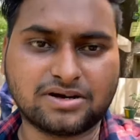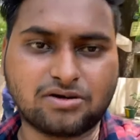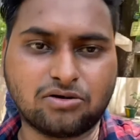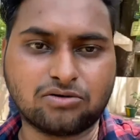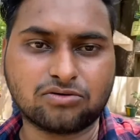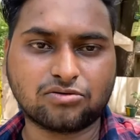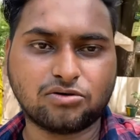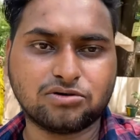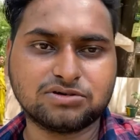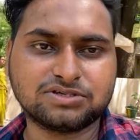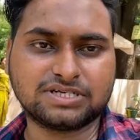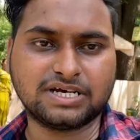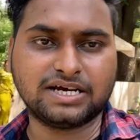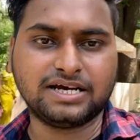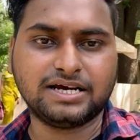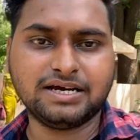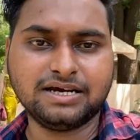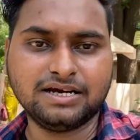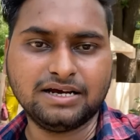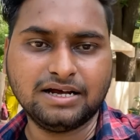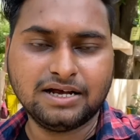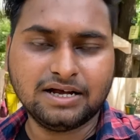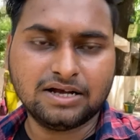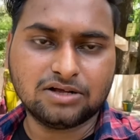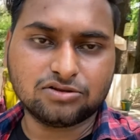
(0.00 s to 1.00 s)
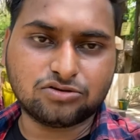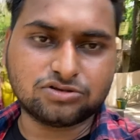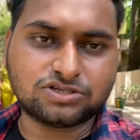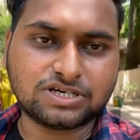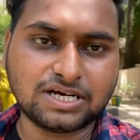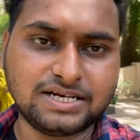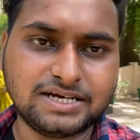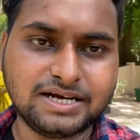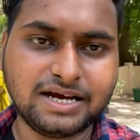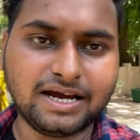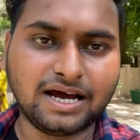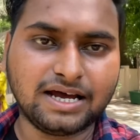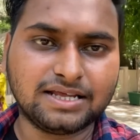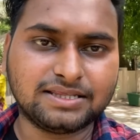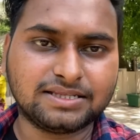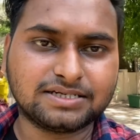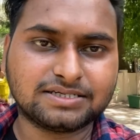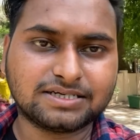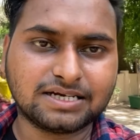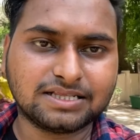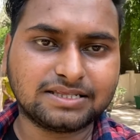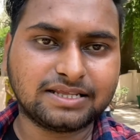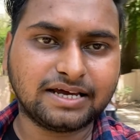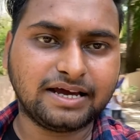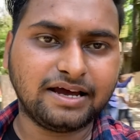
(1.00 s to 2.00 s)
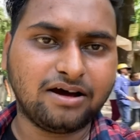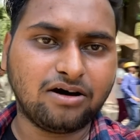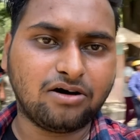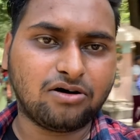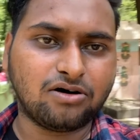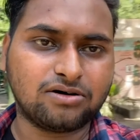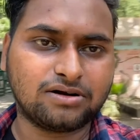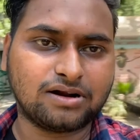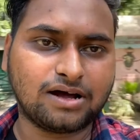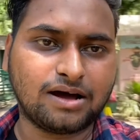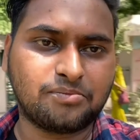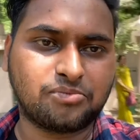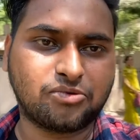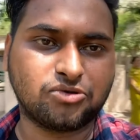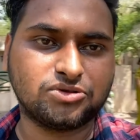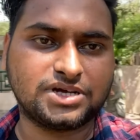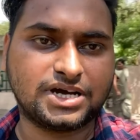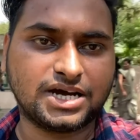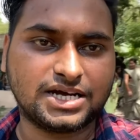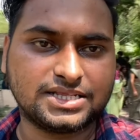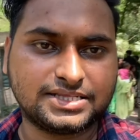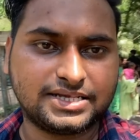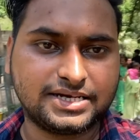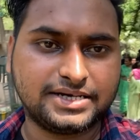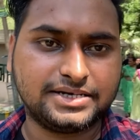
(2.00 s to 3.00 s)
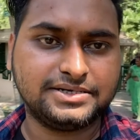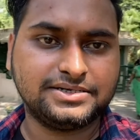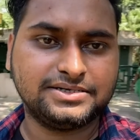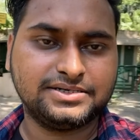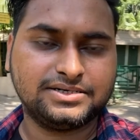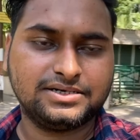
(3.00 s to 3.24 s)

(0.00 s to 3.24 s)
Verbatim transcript: कौन कौन से हैं तो चलिए अंदर चलते हैं और आपको दिखाते हैं